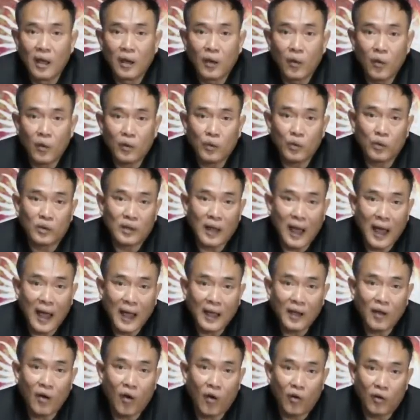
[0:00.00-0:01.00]
งวดสุดท้าย
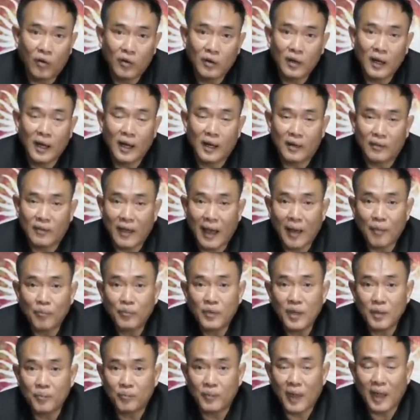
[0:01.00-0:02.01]
ของอ่าสาม
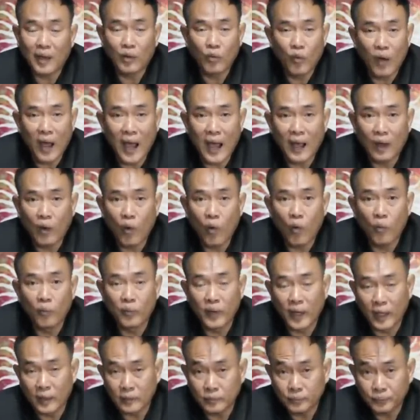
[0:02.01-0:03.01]
สิบธันวาคม
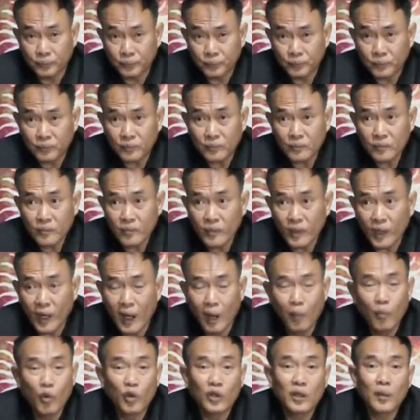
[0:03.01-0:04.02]
เนี่ย
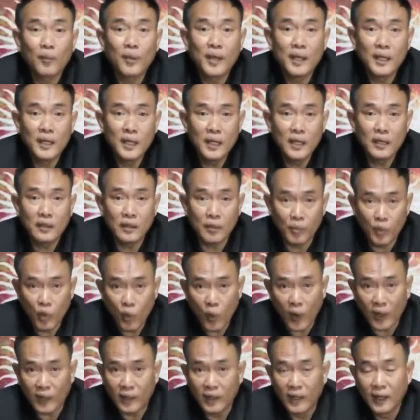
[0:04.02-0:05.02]
ทั้งหมดจะมี 20 ง
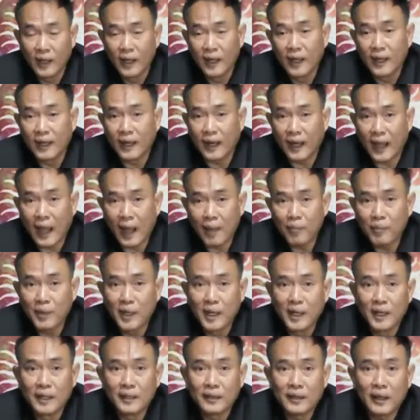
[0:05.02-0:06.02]
วดนะครับ
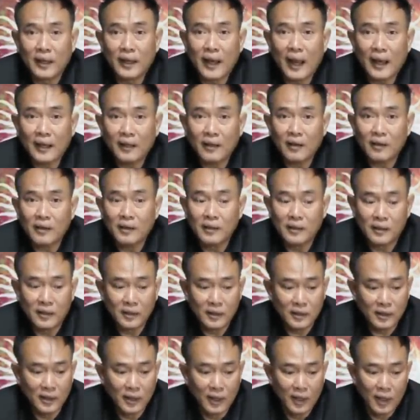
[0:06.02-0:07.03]
ฉะนั้นก็คือ
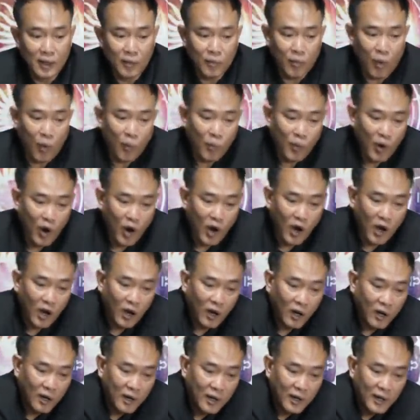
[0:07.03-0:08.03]
ผมก็
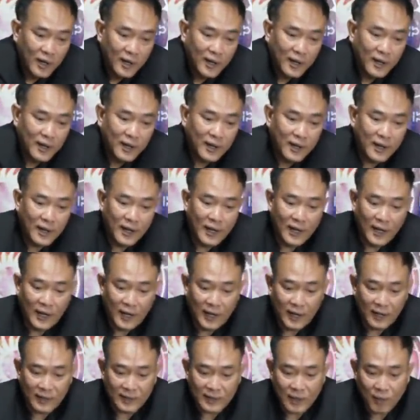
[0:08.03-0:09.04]

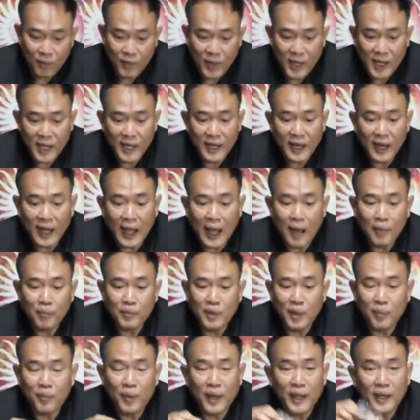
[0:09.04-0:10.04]
จะมีนะครับ
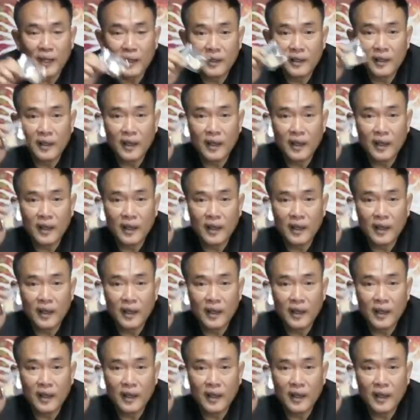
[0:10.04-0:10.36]
จะเป็น